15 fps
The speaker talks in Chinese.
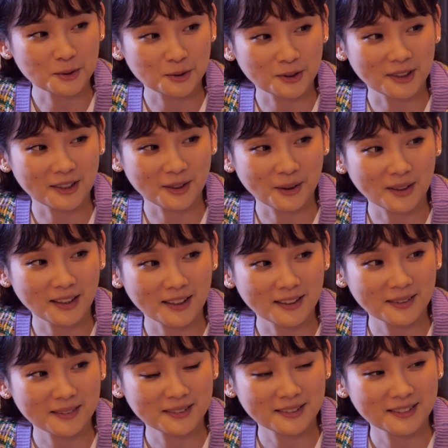觉得有一点，
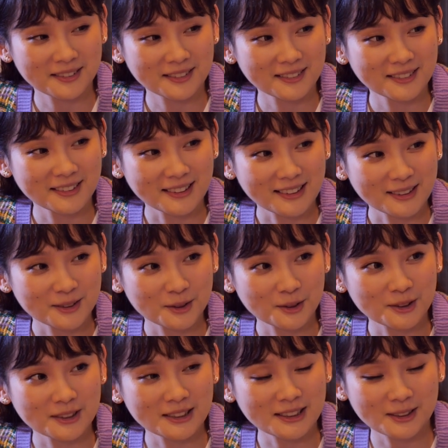就
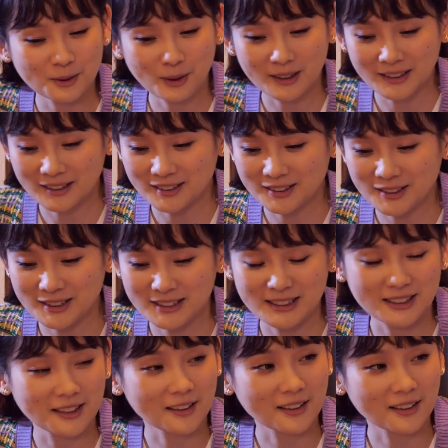是希望那个时间